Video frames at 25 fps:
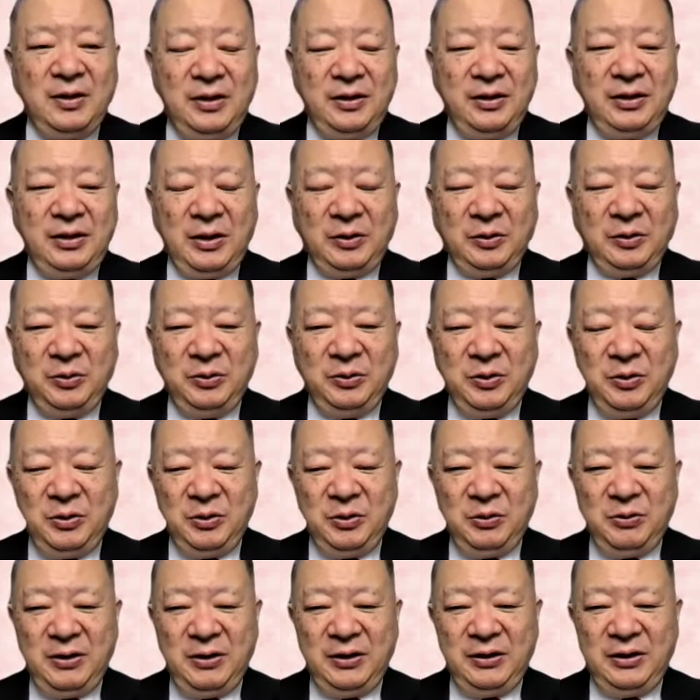野党に
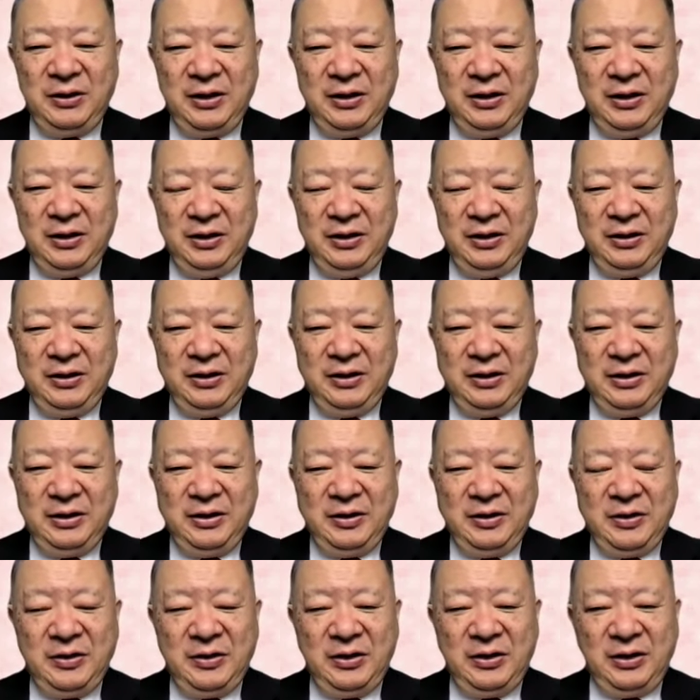襲われたり
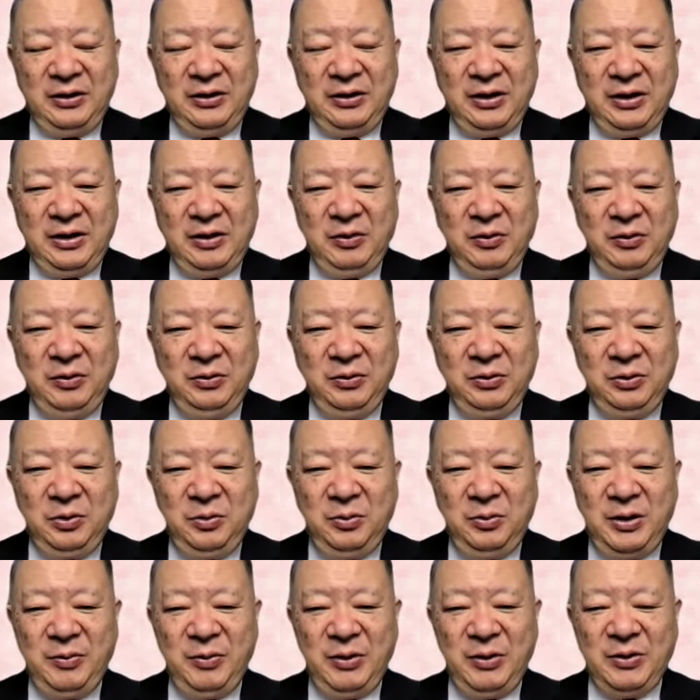されたら、本当
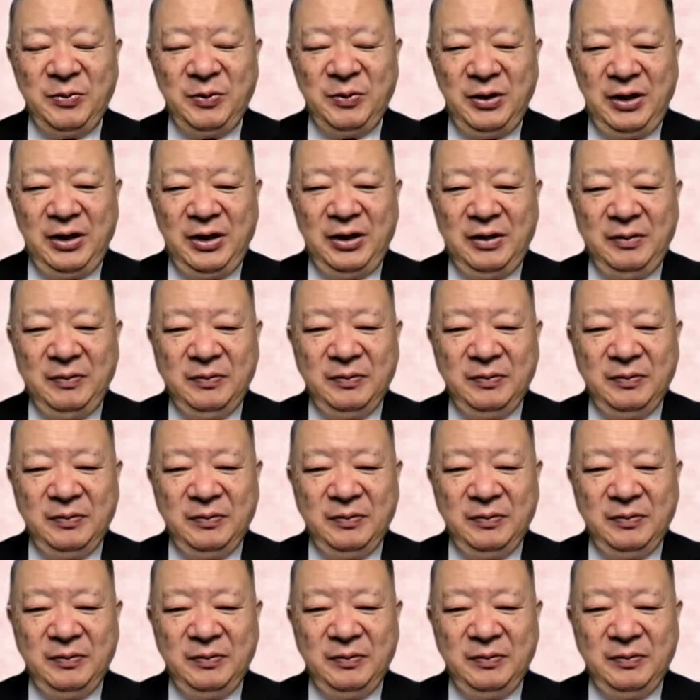困りますもんね。